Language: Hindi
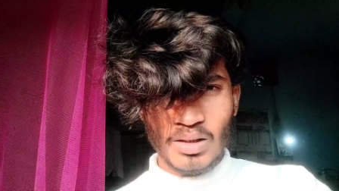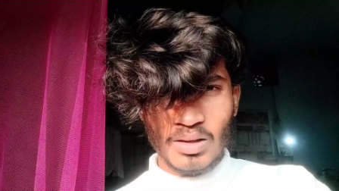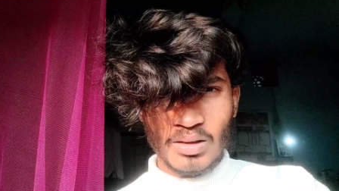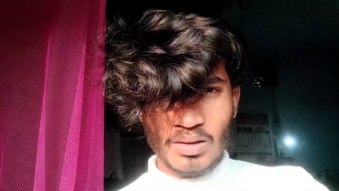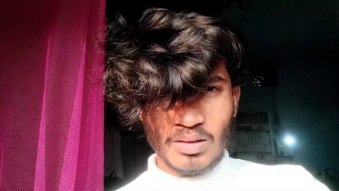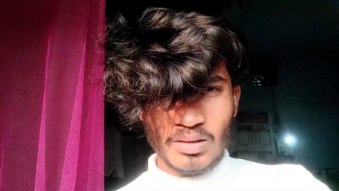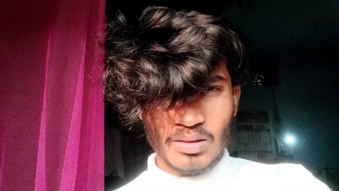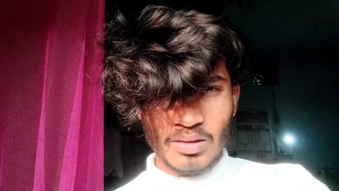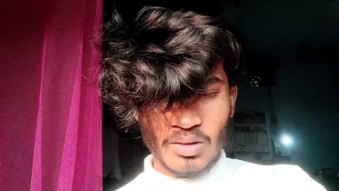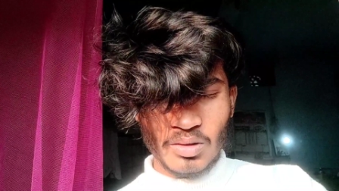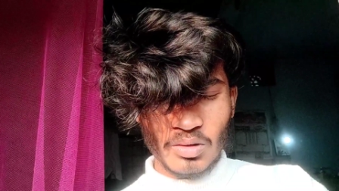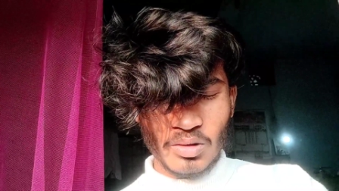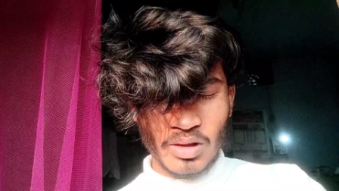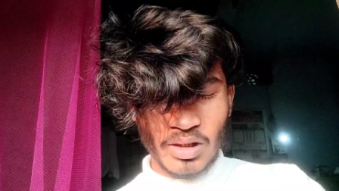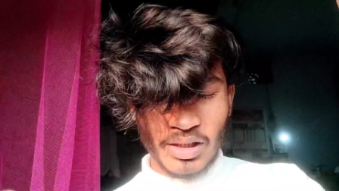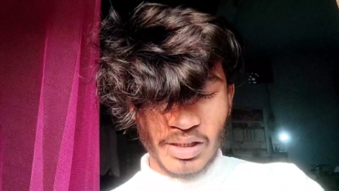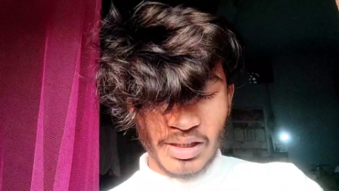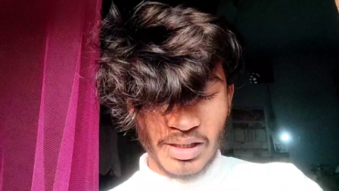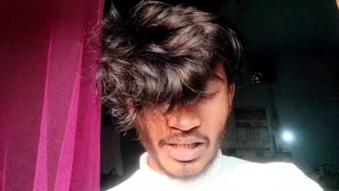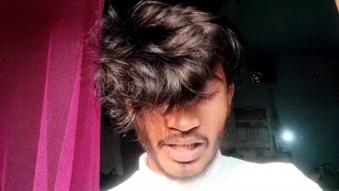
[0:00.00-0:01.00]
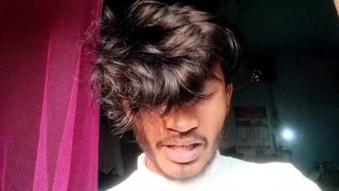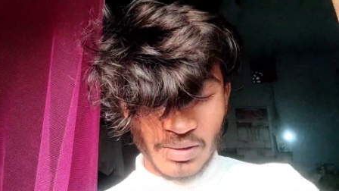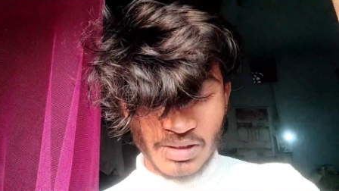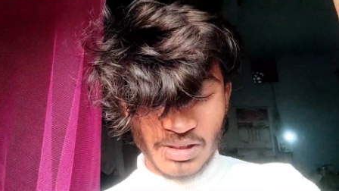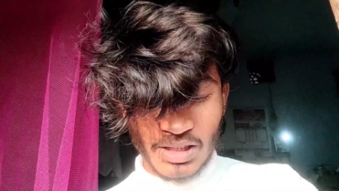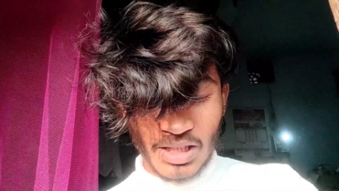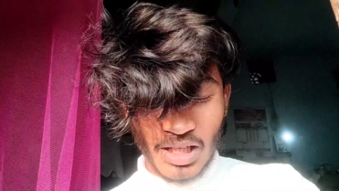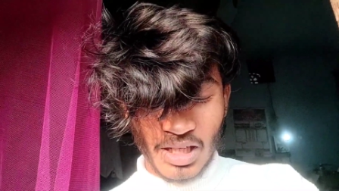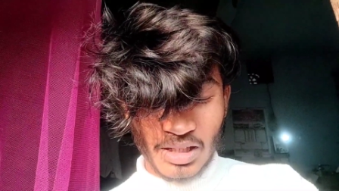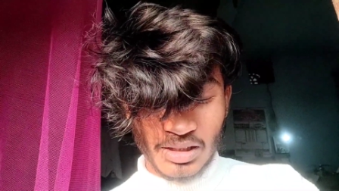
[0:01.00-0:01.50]
में तो हे गाय
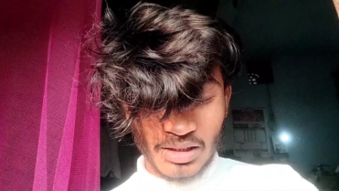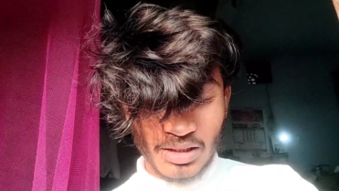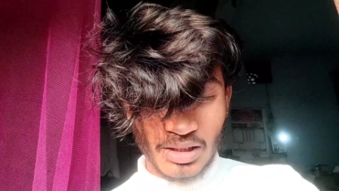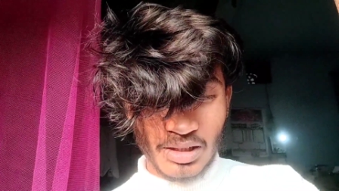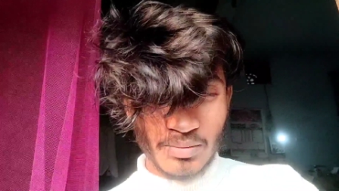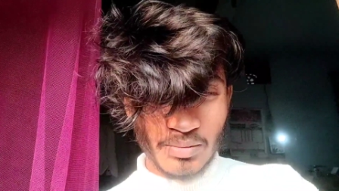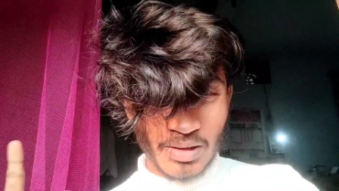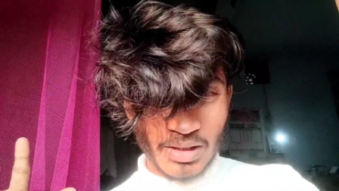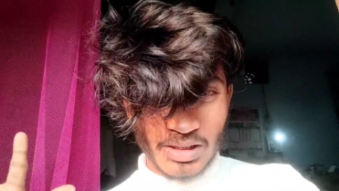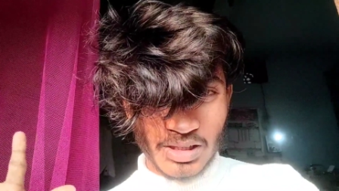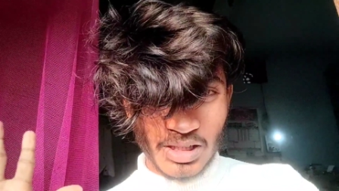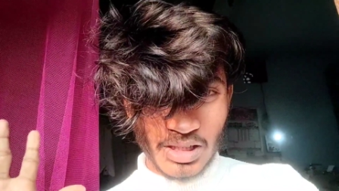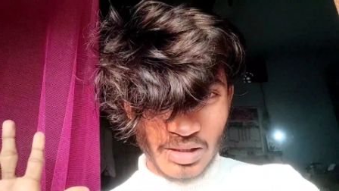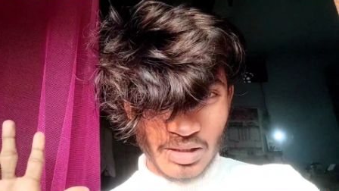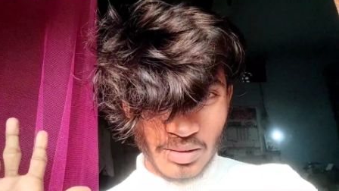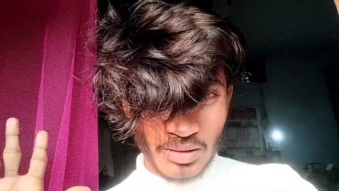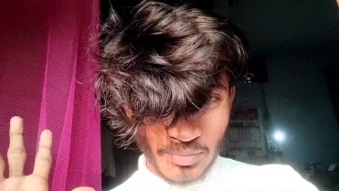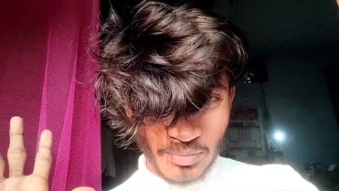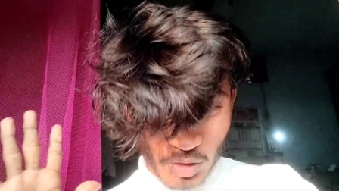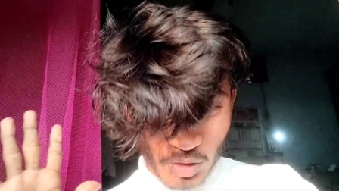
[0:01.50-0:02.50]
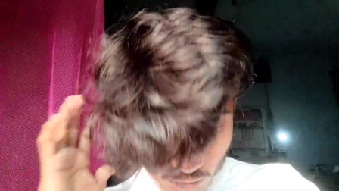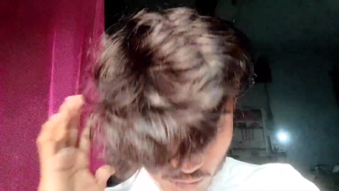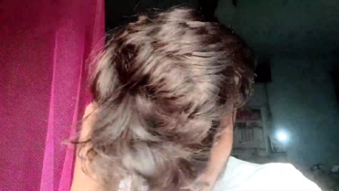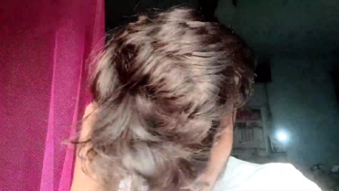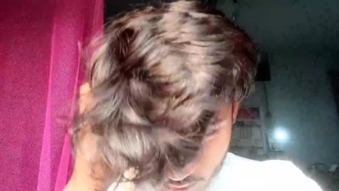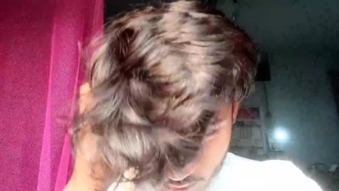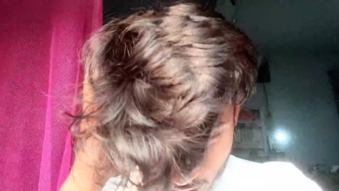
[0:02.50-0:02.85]
चार तीन बज के चौपन